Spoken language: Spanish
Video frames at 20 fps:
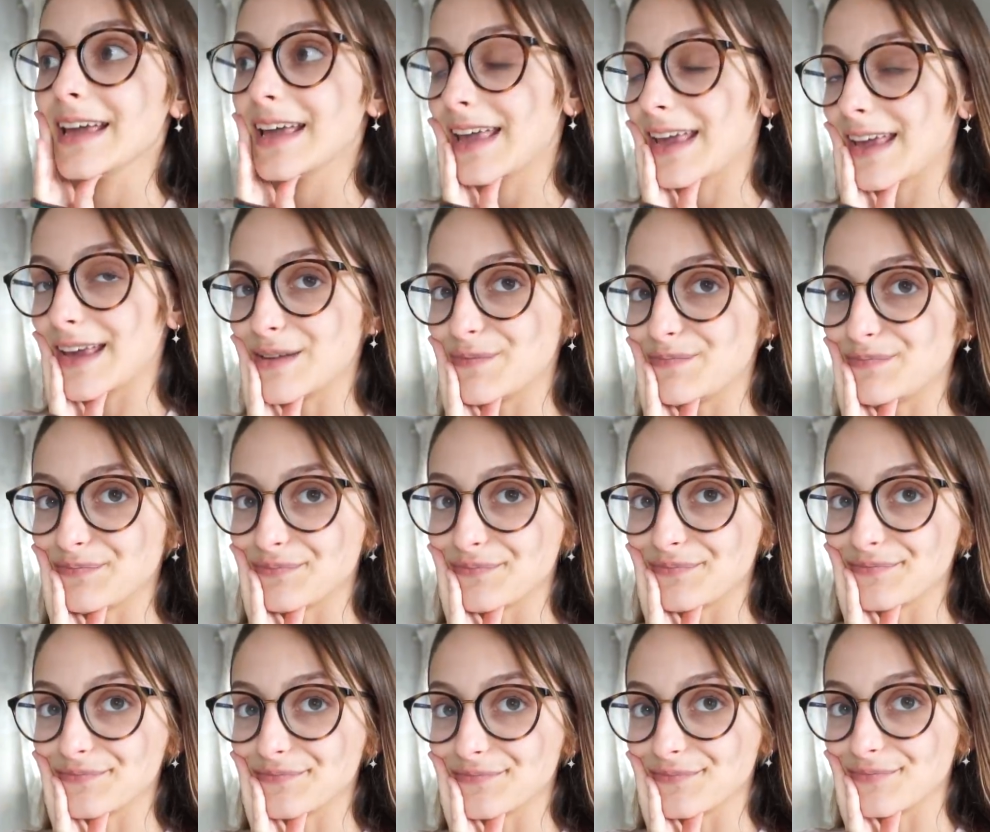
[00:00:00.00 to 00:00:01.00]
que
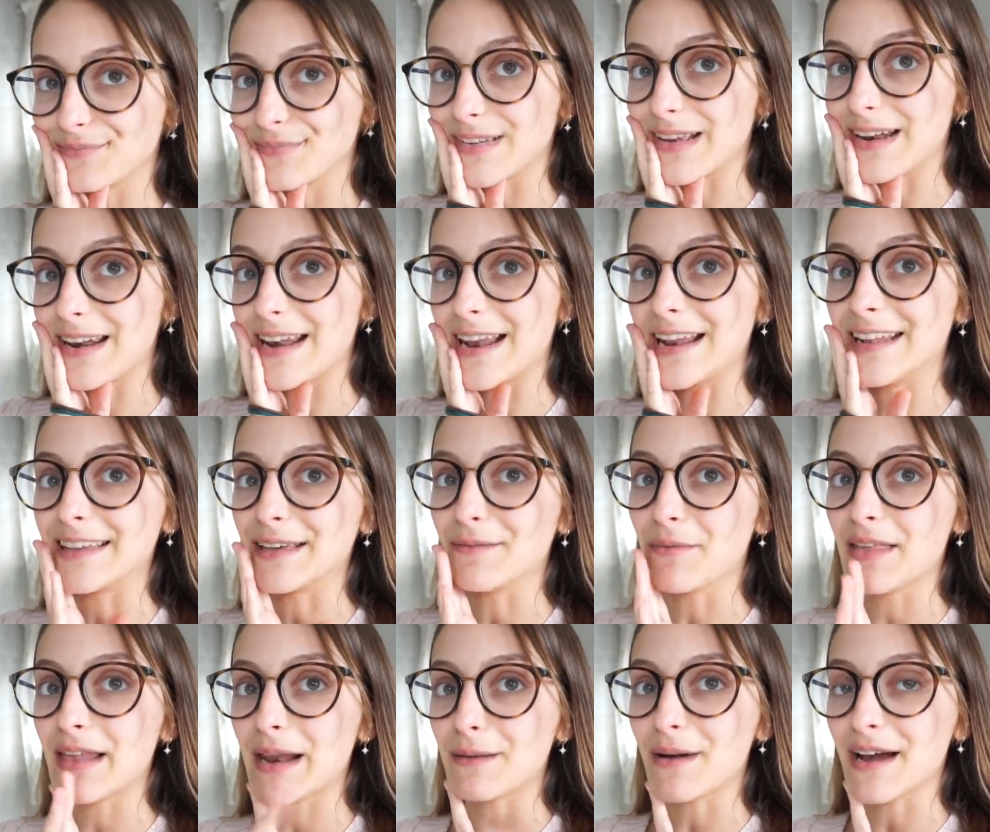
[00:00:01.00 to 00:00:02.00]
mm, el
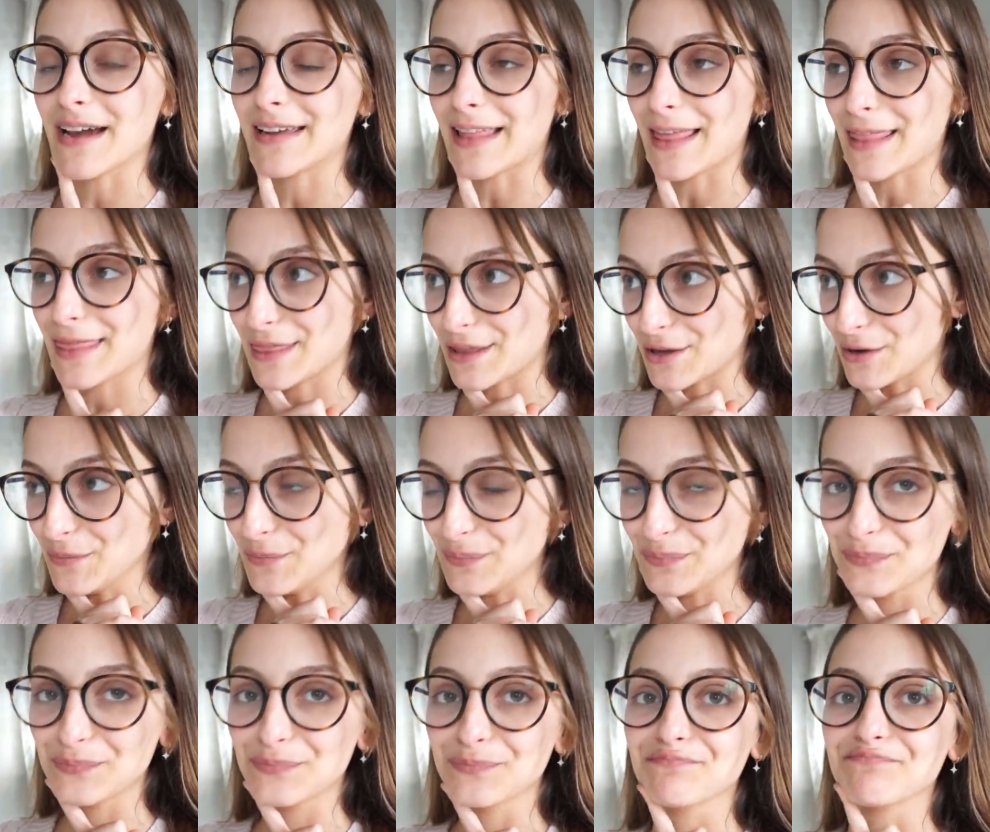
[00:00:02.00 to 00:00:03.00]
tema de la maquetación
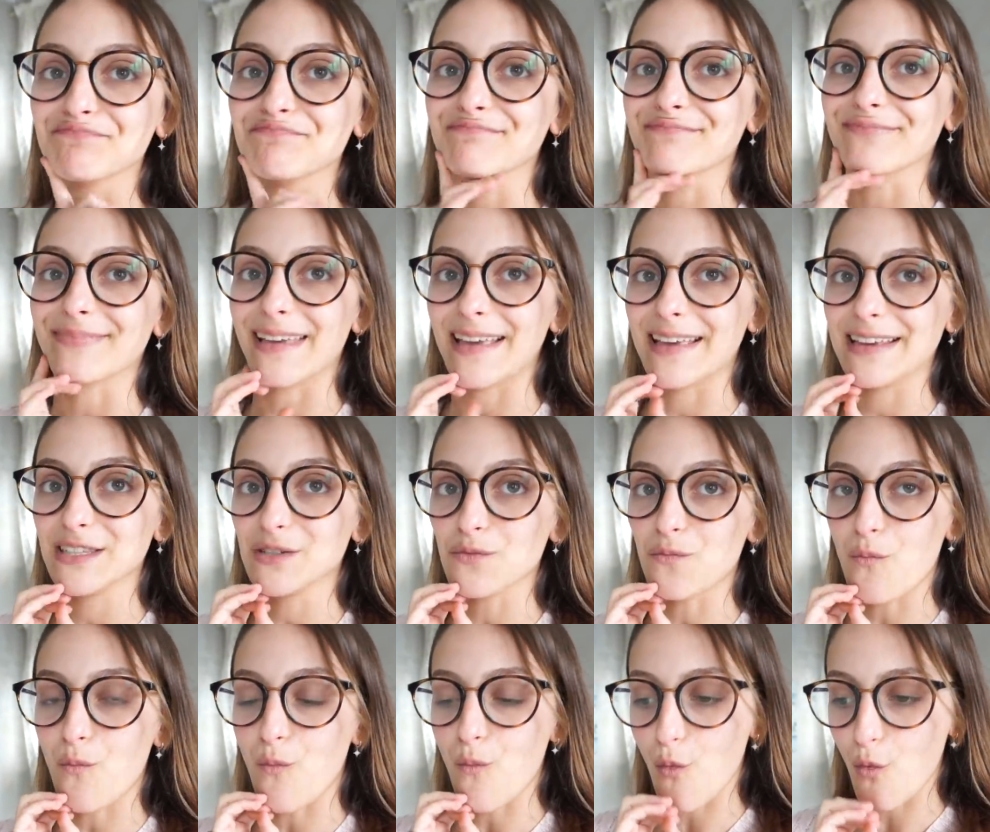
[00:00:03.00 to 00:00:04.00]
es
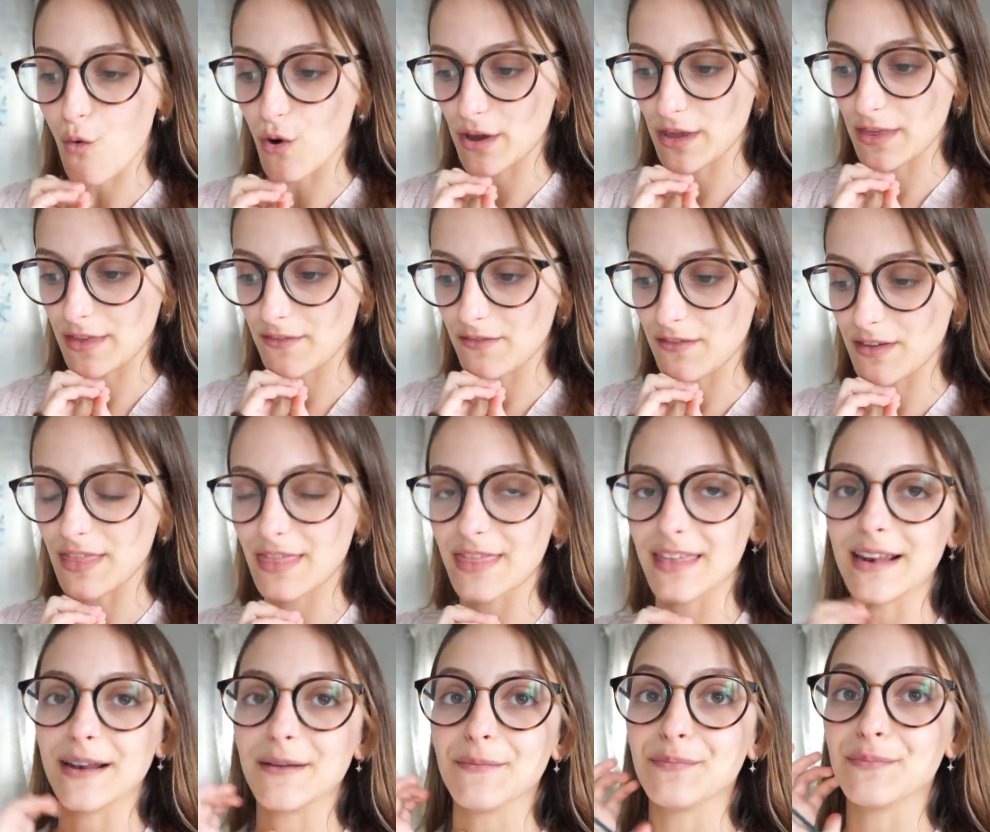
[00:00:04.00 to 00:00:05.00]
muy
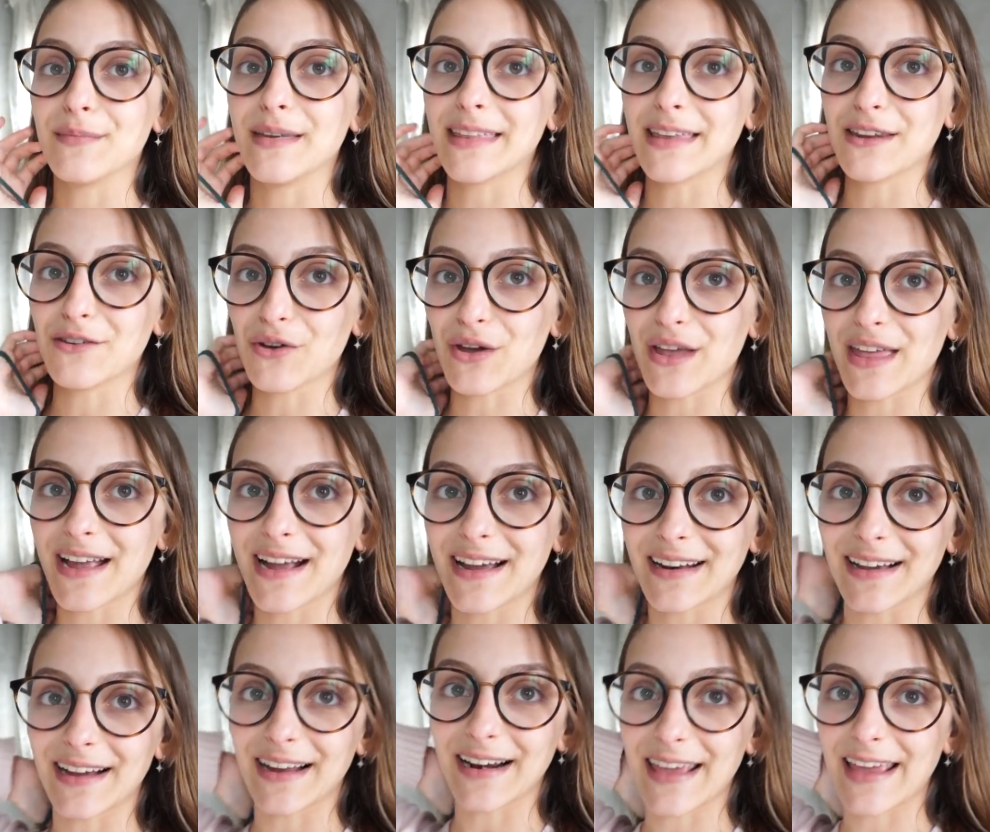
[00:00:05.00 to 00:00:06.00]
difícil. Me he tenido que
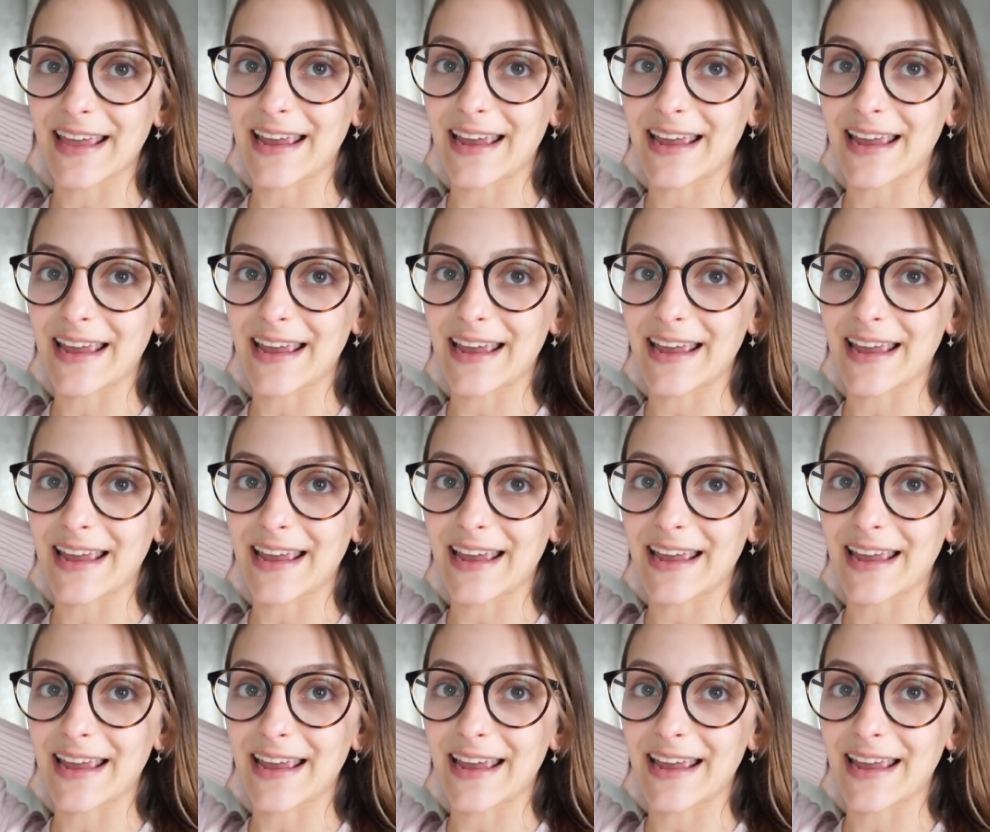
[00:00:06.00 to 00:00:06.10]
descargar